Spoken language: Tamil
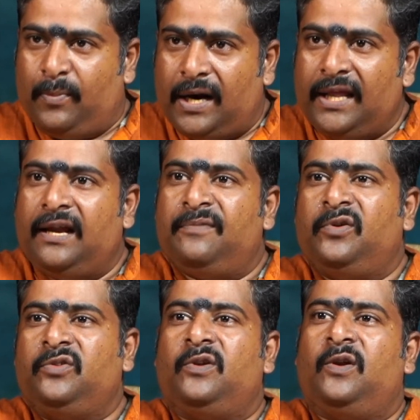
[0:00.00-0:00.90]
பாடிகாட்
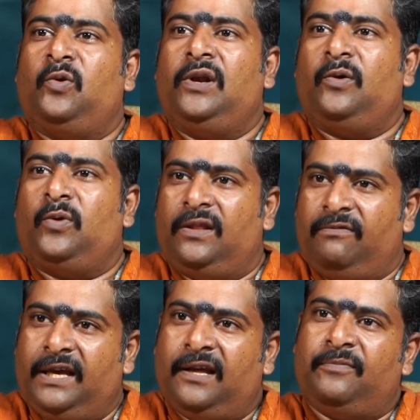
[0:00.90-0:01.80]
முனீஸ்வரர் கோயிலில் கூட அதை
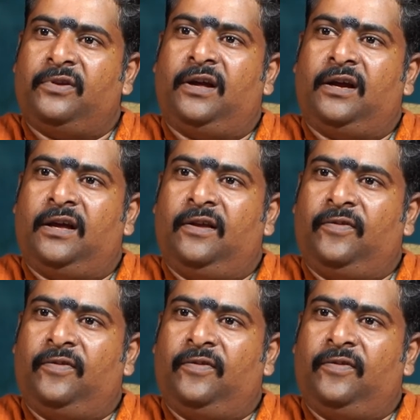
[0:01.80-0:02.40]
விற்க ஆரம்பிச்சிட்டாங்க